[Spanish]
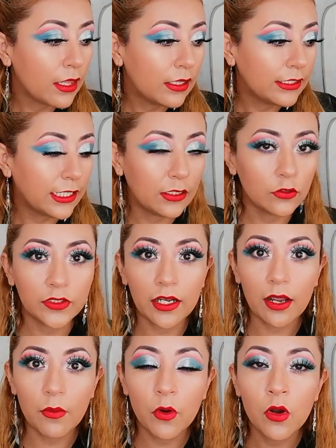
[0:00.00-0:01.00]
Se nos
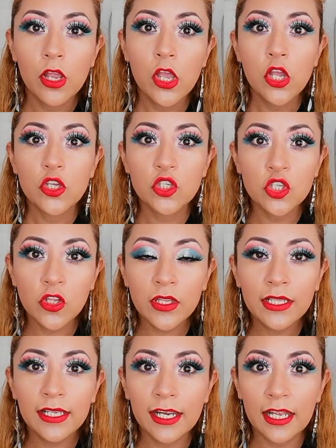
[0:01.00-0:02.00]
acabó. Yo
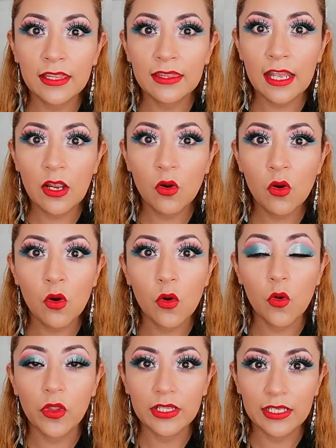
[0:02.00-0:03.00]
desde que tengo
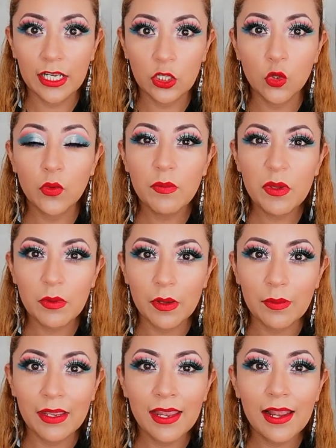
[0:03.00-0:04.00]
o desde que tuve mi
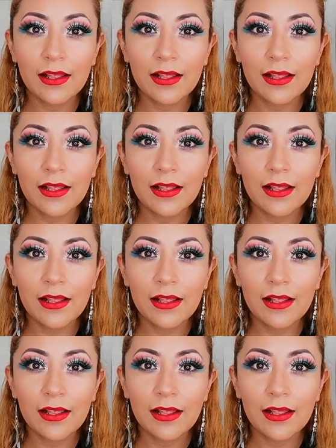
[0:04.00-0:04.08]
bebé,